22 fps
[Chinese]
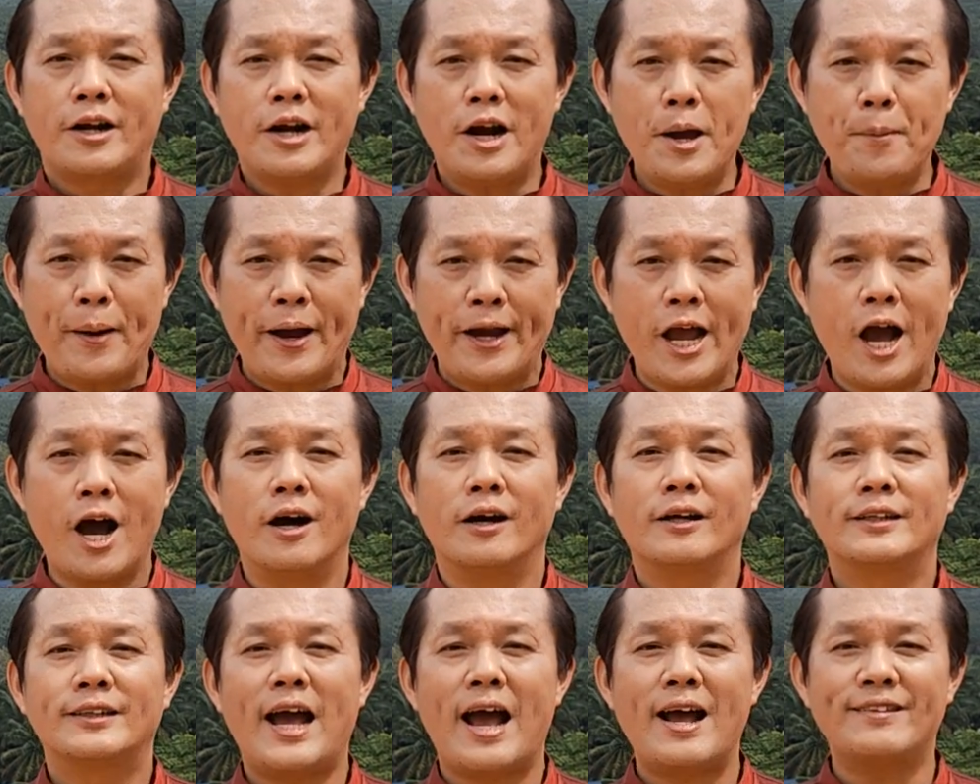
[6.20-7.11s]
各位朋
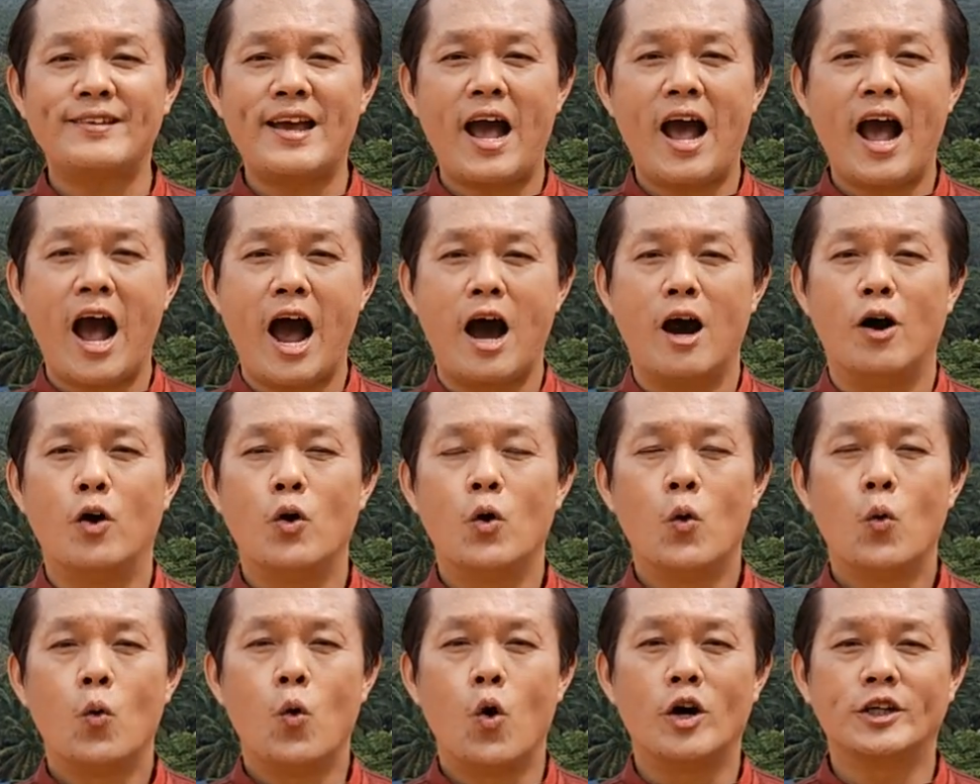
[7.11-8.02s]
友，大家好，
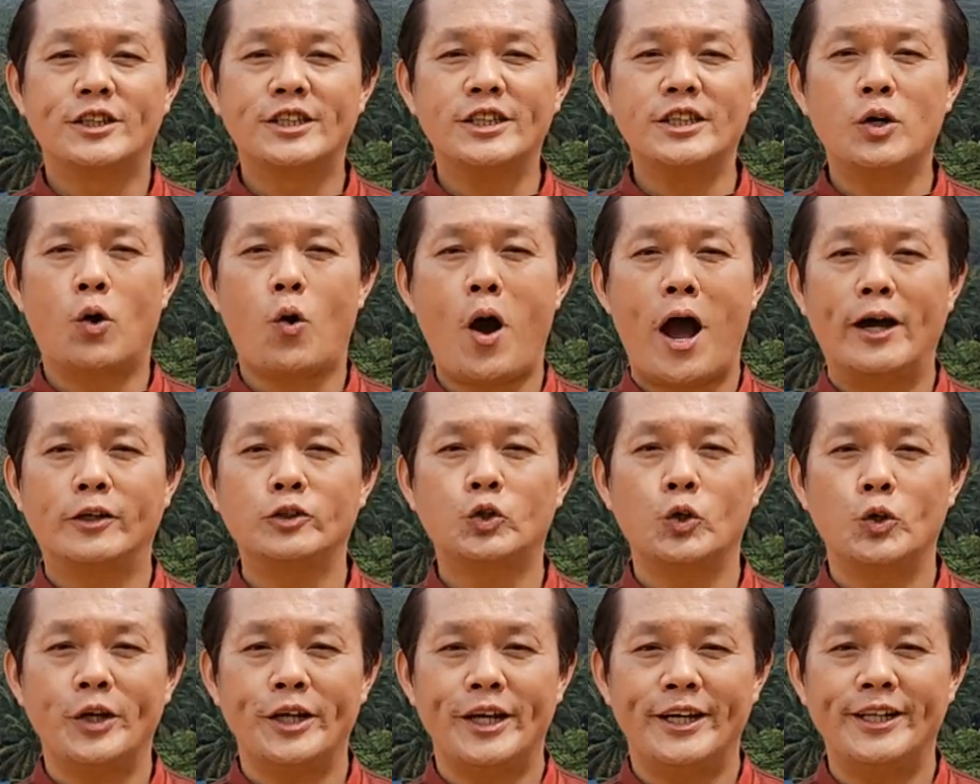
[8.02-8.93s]
我是黄
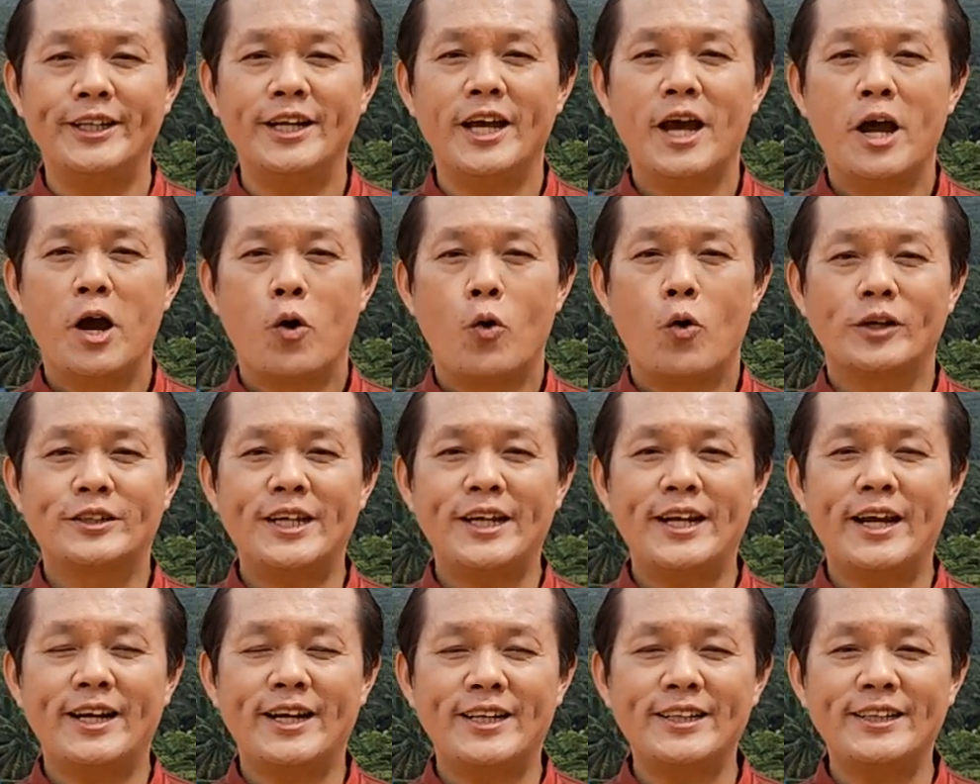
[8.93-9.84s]
春林，我今
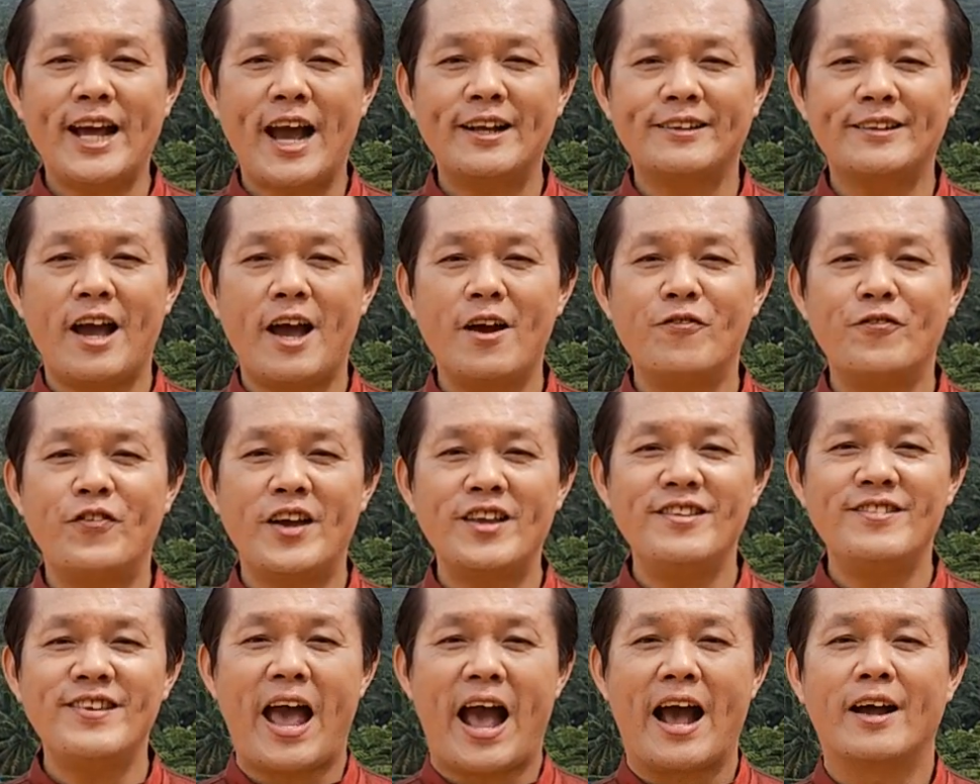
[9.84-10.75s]
天来跟大家
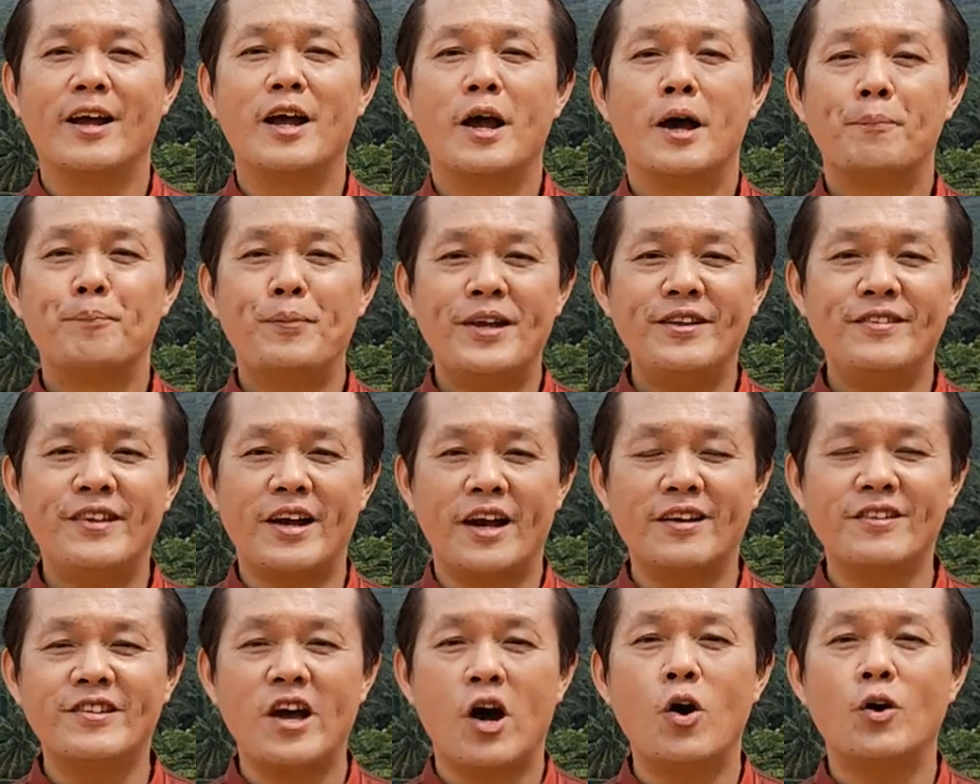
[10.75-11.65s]
分享槟
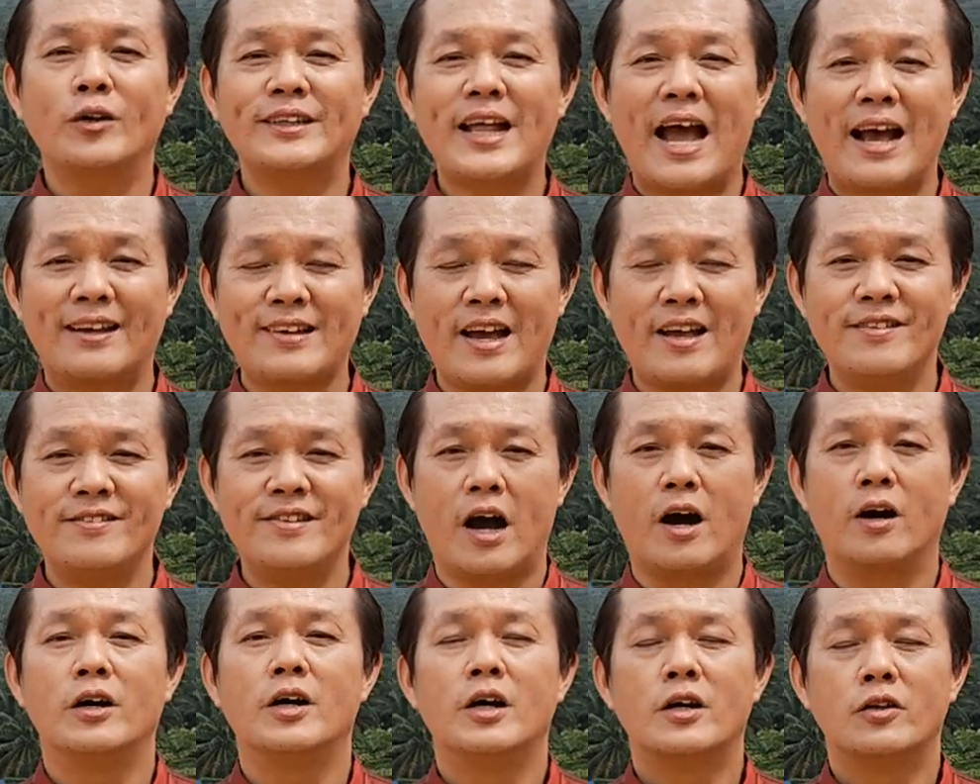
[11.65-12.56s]
城州大山
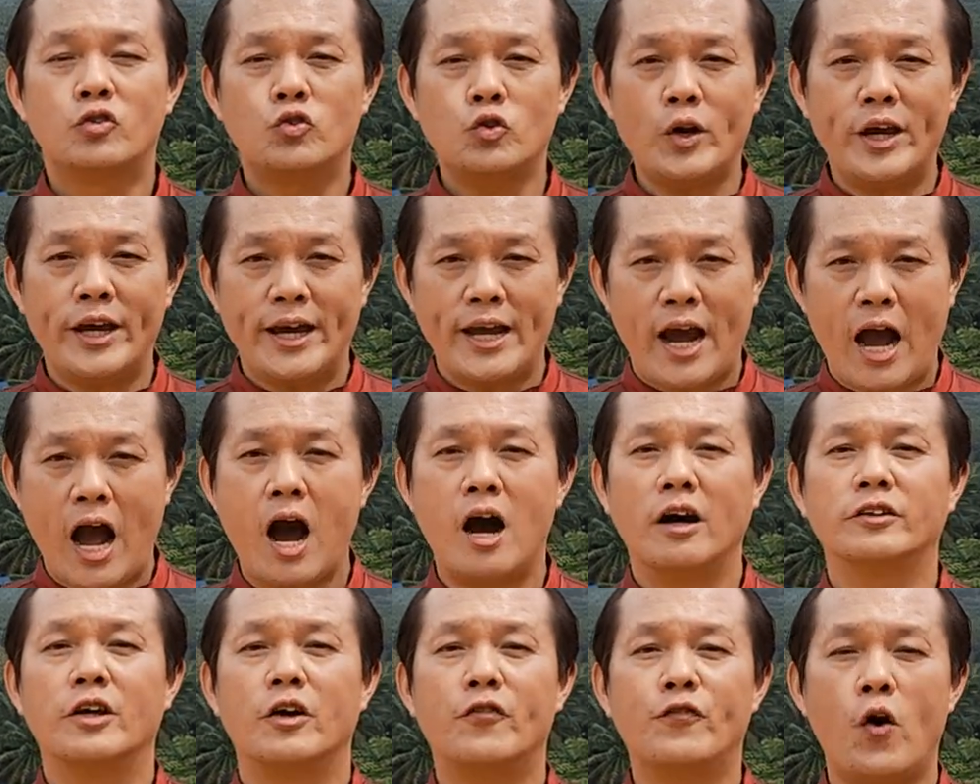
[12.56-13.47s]
脚最
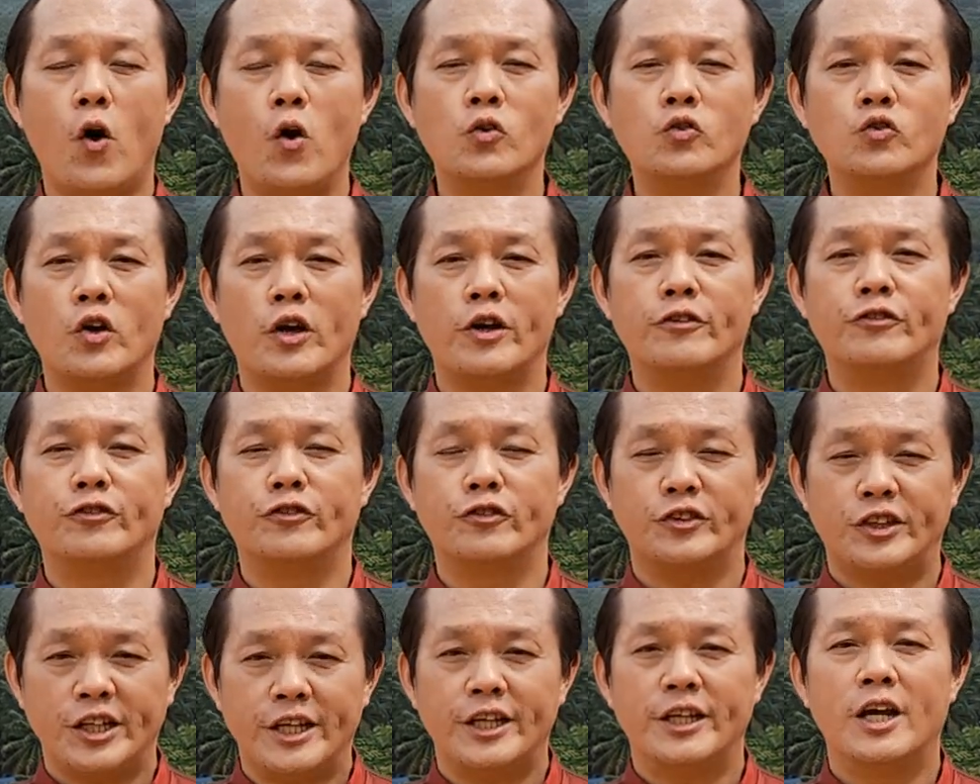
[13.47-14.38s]
好的风水
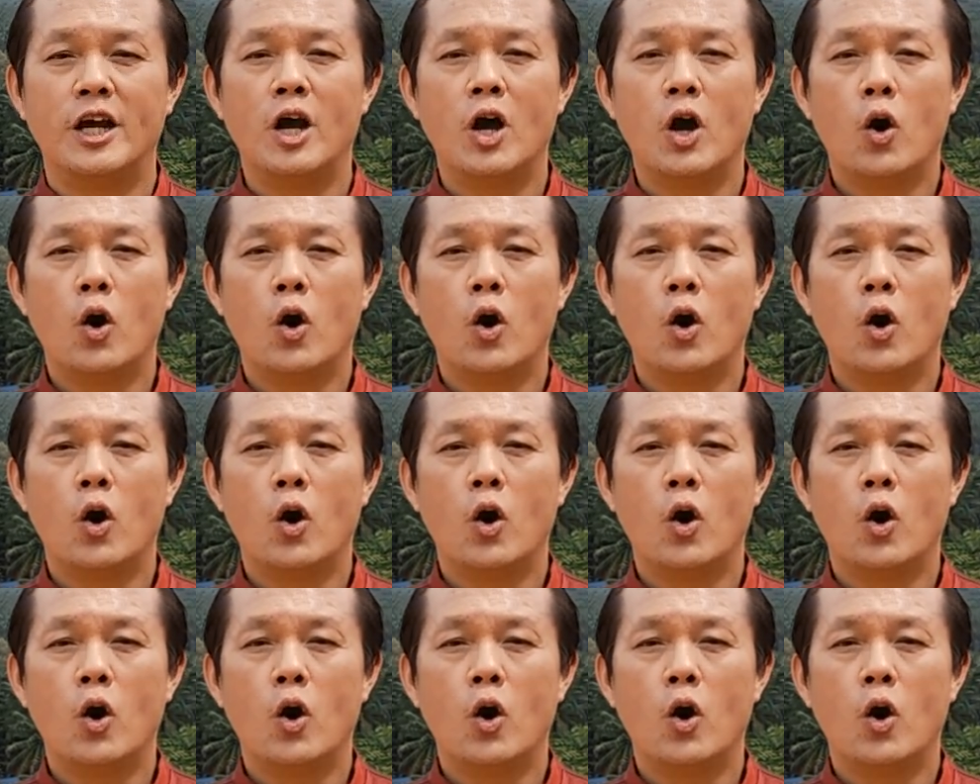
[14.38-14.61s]
福地。